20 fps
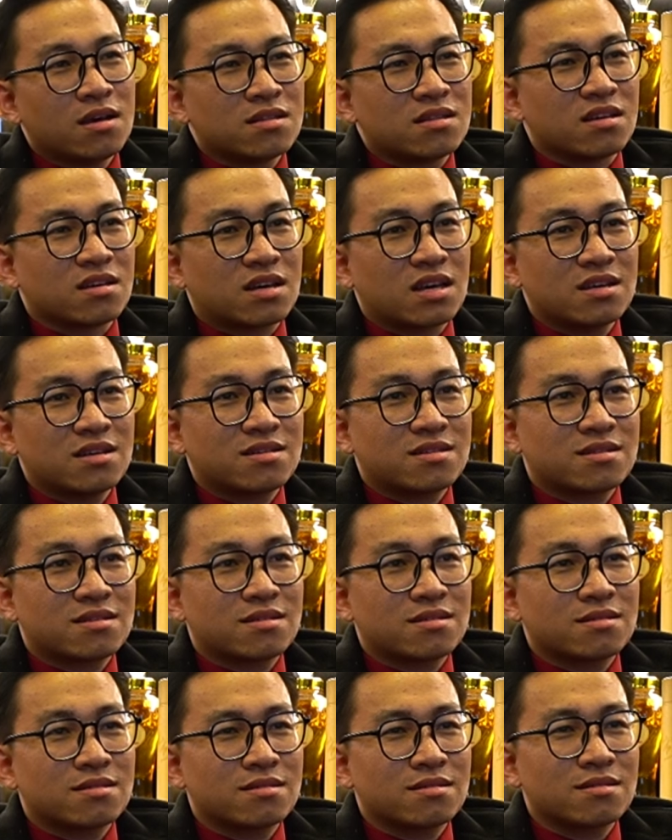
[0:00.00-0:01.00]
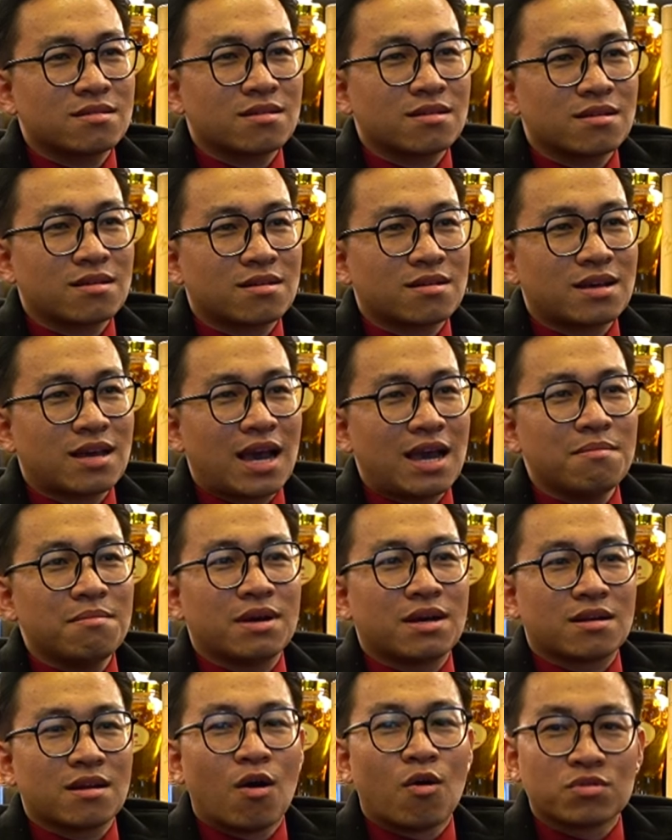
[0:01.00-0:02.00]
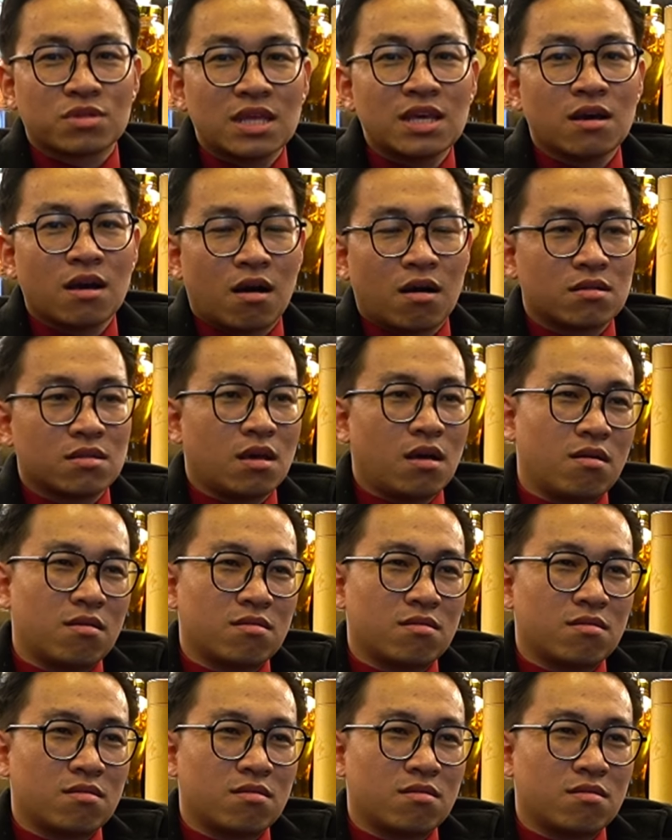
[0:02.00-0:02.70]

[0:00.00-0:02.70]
thì cái mà đầu tiên họ